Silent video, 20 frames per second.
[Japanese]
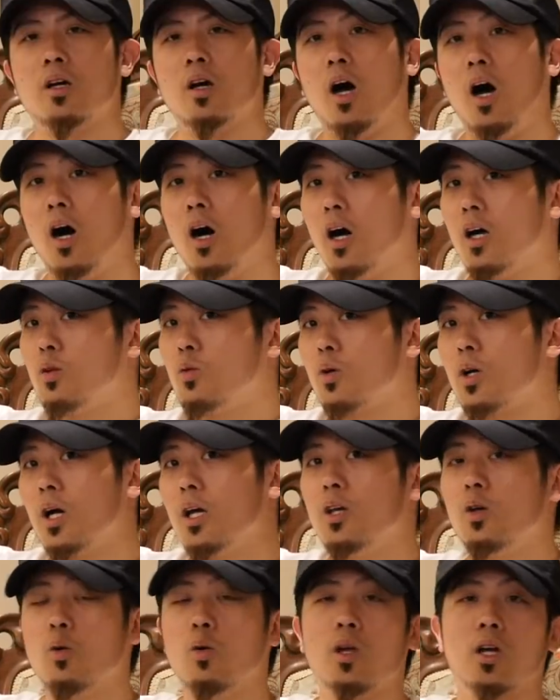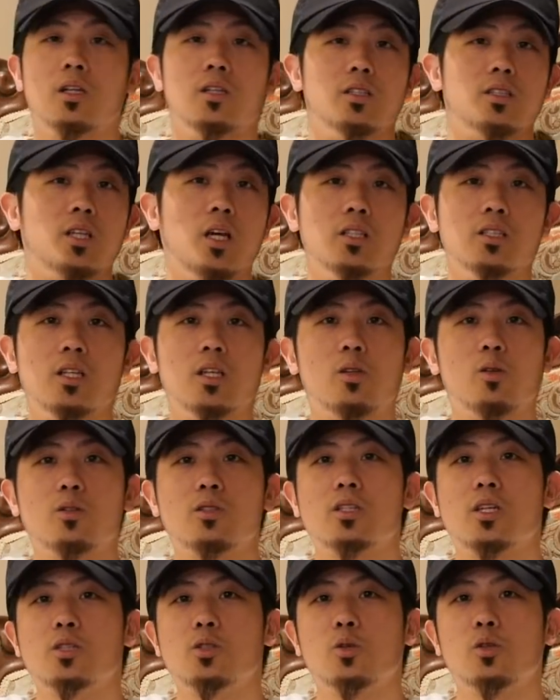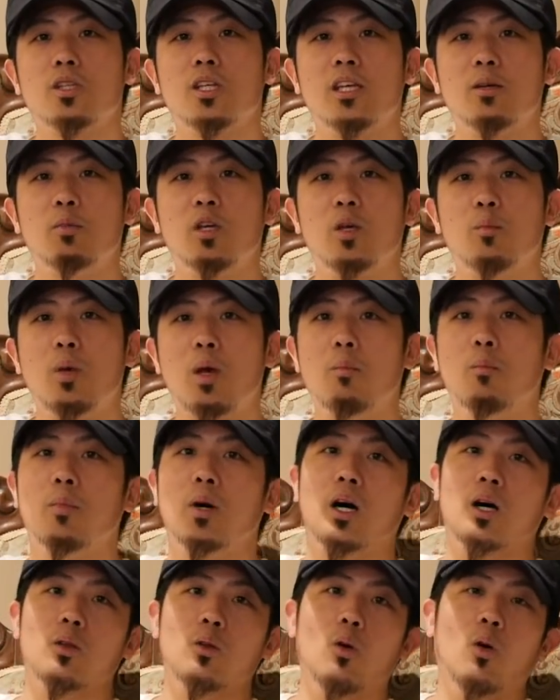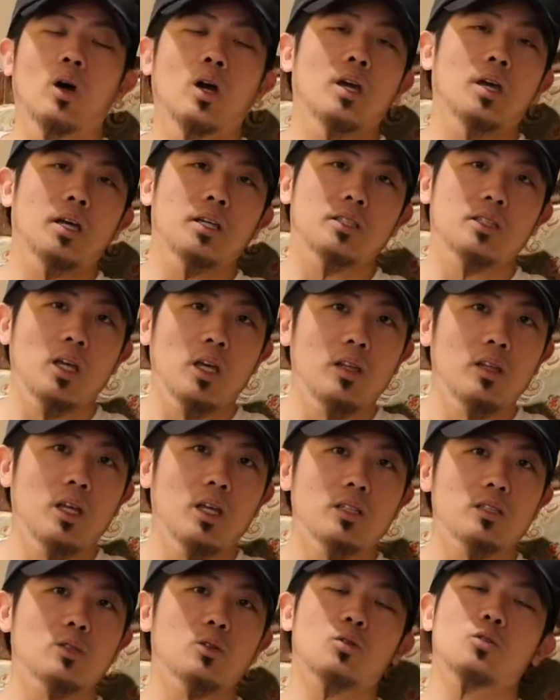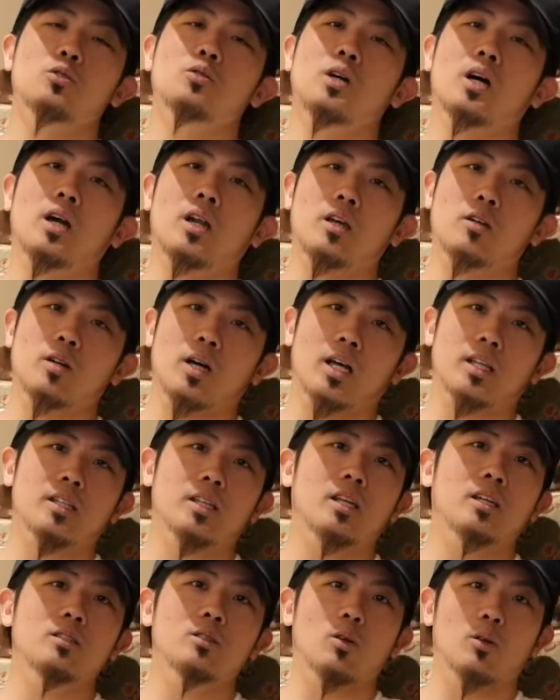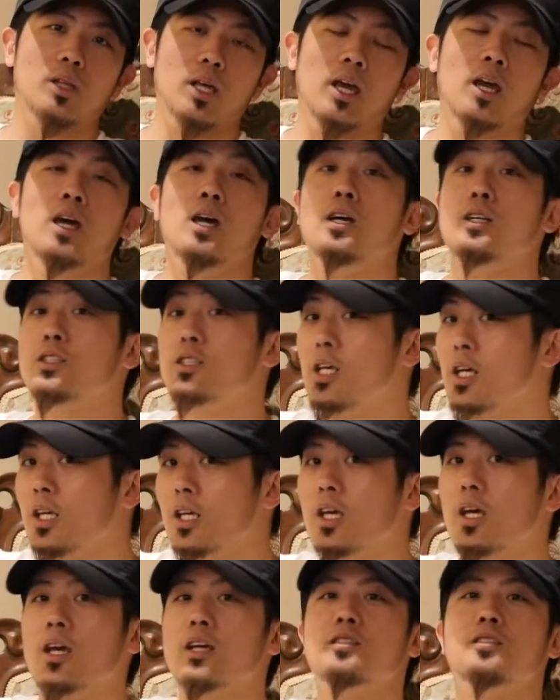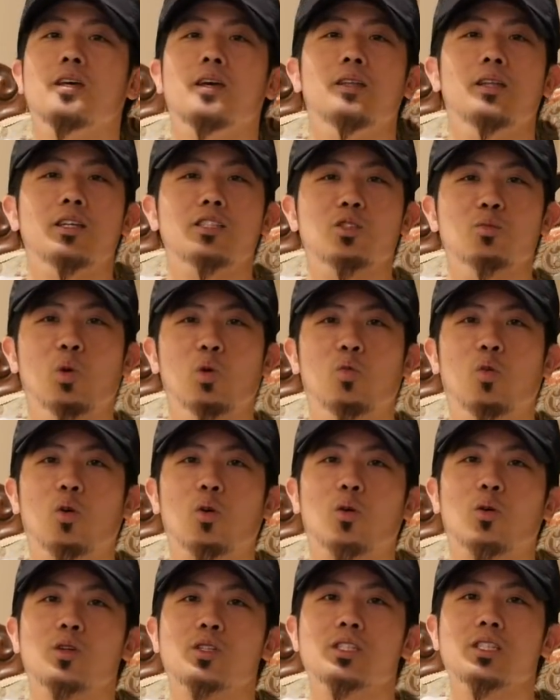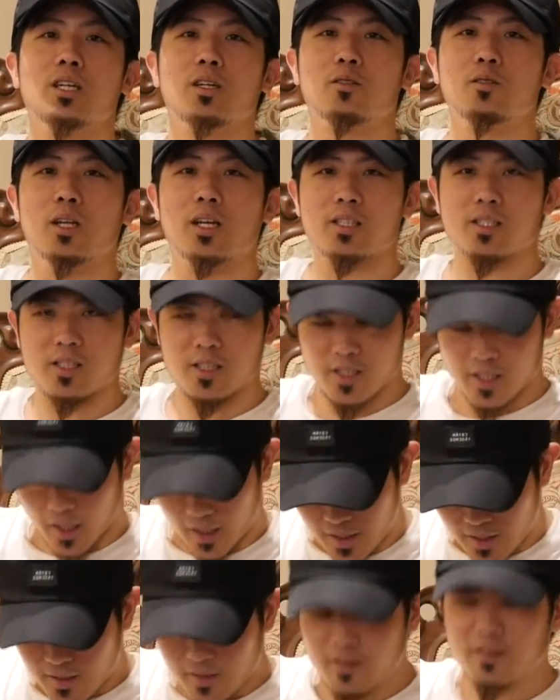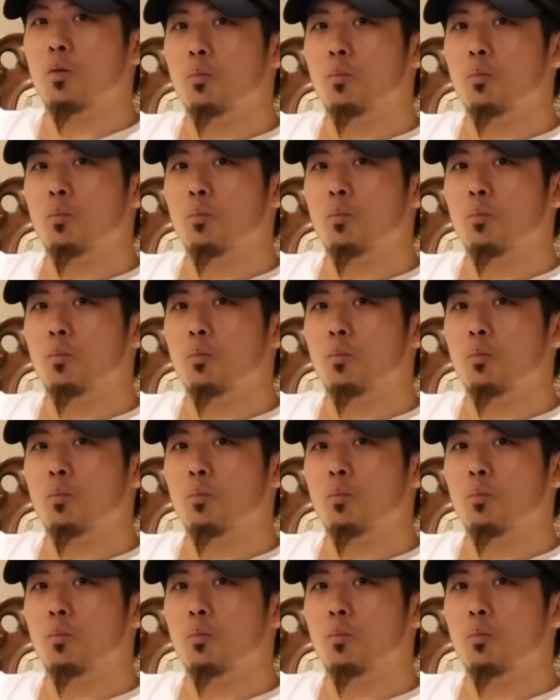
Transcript: あ、あと概要欄にサンセットスタジオ ティーブイ メンバーの エスエヌエス の ユーアールエル 貼ってるので、ぜひ エスエヌエス もフォローしてください。